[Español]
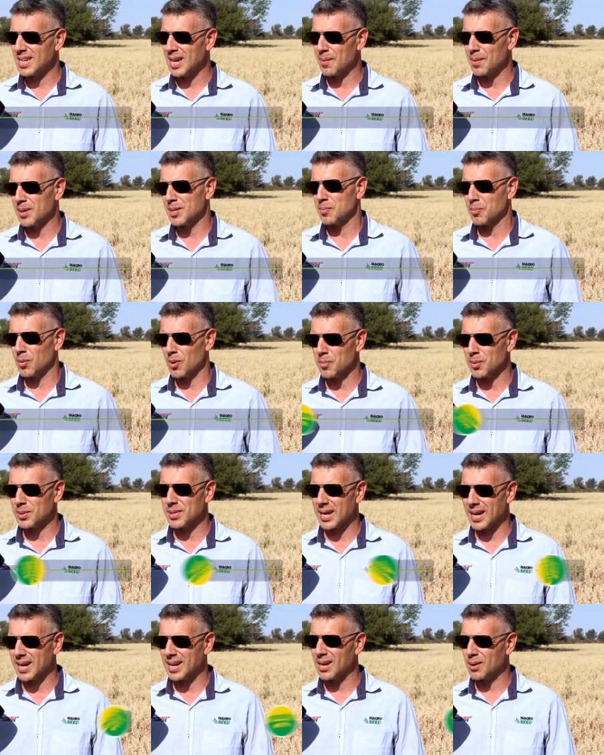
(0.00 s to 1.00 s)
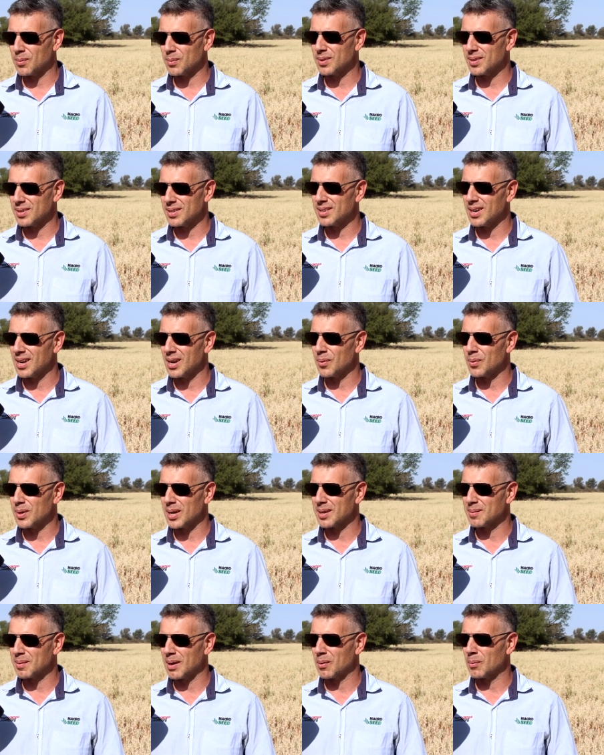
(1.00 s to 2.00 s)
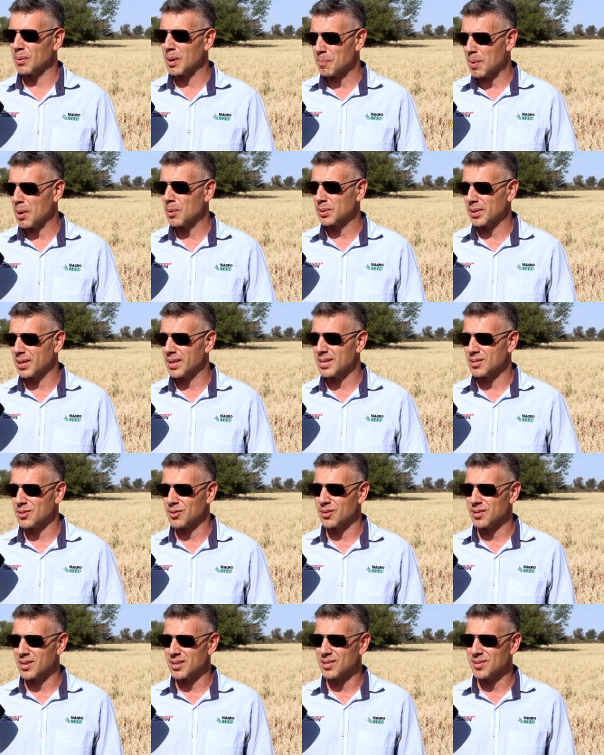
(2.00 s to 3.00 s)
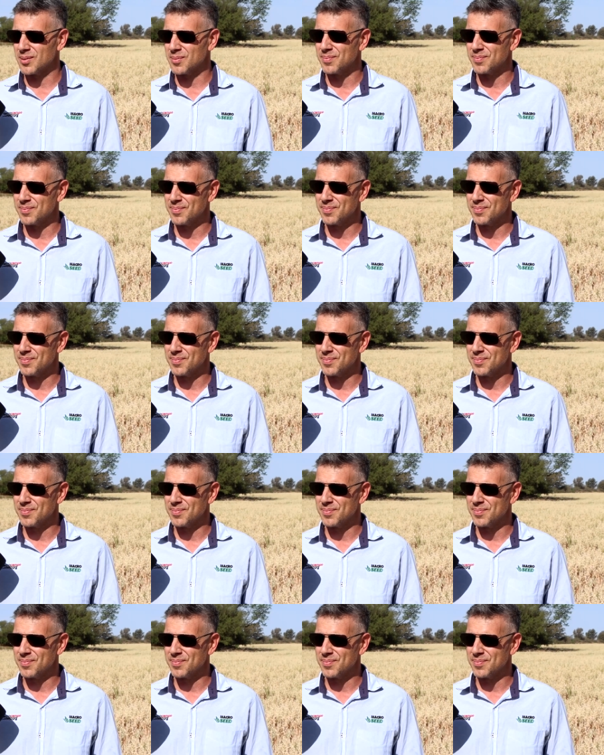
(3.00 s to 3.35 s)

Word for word: a ver si podemos sacar alguna, alguna pauta de eso, ¿no es cierto?